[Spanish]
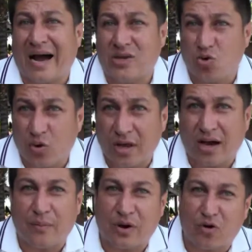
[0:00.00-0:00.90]
ayuden a
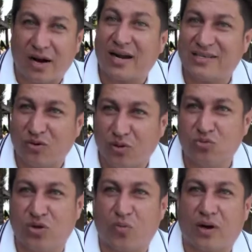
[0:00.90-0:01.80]
mejorar la salud de un
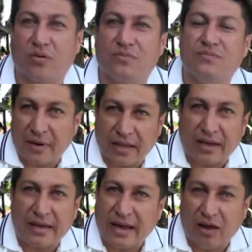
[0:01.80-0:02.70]
ser humano. Y que
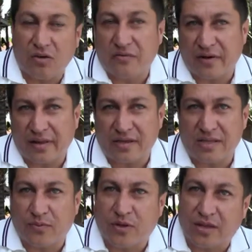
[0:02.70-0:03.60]
existe una
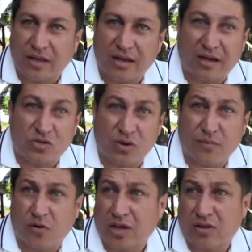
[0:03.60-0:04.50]
alternativa,
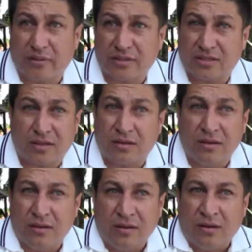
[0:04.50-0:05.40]
como es la natación
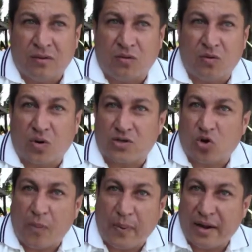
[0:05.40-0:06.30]
terapéutica,
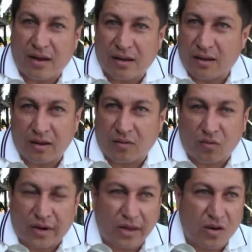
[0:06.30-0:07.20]
para los tres cantones,
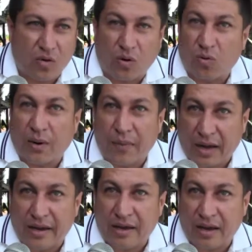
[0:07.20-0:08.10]
tanto para Guaquillas,
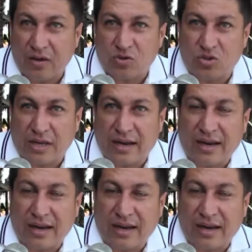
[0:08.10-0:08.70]
arguillas y Las